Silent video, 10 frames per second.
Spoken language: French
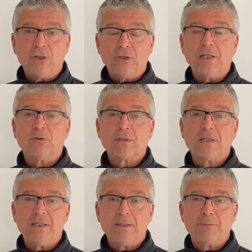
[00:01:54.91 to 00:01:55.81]
les
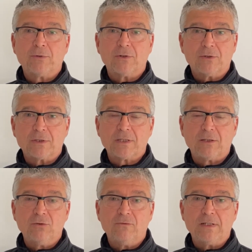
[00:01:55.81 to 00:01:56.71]
conseiller pour
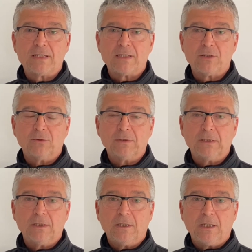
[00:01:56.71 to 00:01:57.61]
cette nouvelle session,
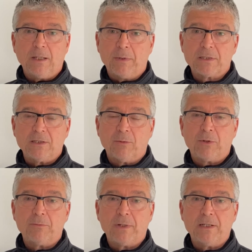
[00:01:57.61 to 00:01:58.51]
et eh ben c'est d'en
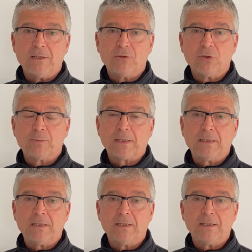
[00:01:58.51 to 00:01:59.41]
prendre plein les yeux, de
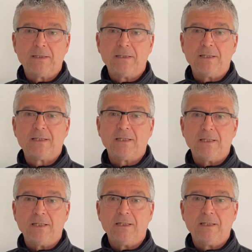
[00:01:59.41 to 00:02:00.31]
pratiquer,
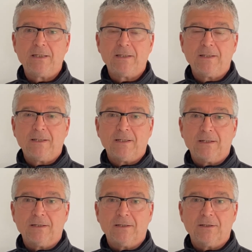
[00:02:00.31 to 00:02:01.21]
d'essayer,
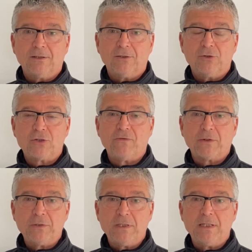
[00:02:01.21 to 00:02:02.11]
euh, de se
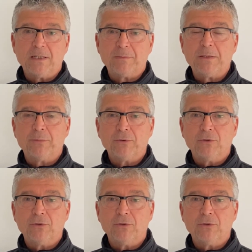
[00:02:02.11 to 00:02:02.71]
faire une idée un petit peu